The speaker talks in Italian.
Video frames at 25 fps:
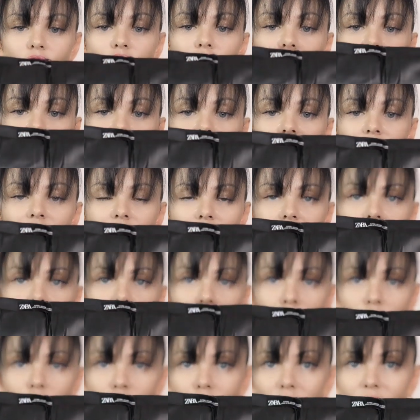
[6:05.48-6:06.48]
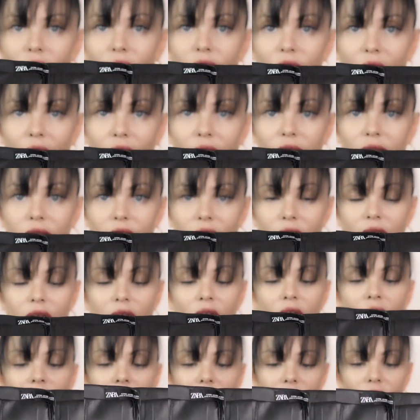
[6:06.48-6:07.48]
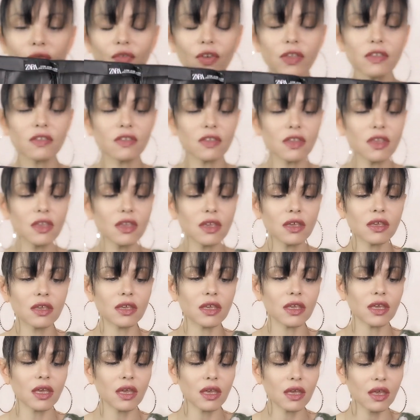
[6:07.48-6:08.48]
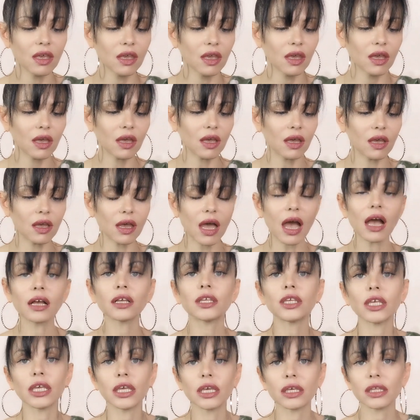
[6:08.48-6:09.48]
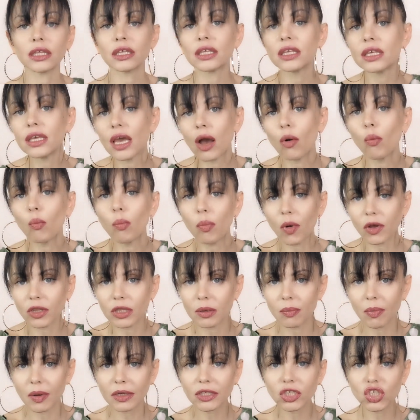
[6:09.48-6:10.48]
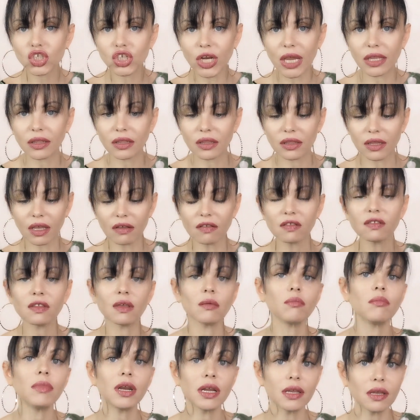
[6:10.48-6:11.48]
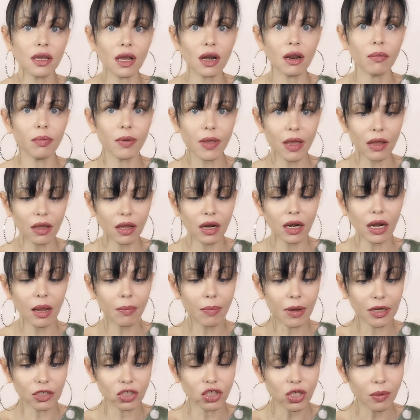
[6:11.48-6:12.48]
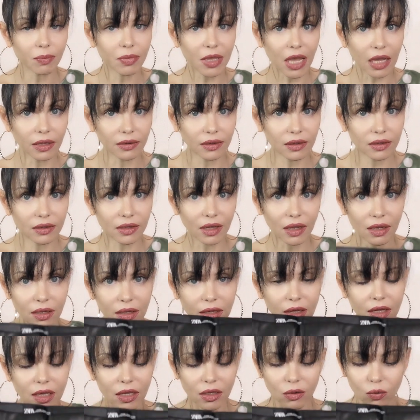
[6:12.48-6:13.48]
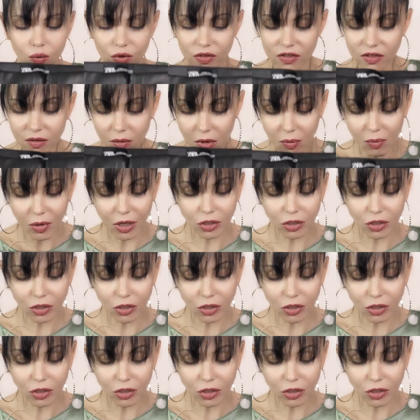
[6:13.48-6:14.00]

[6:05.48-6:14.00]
questo disegno sul davanti che fa sì che eh, anche chi ha un po' di pancetta sembri che ha la, la pancia piatta questi mi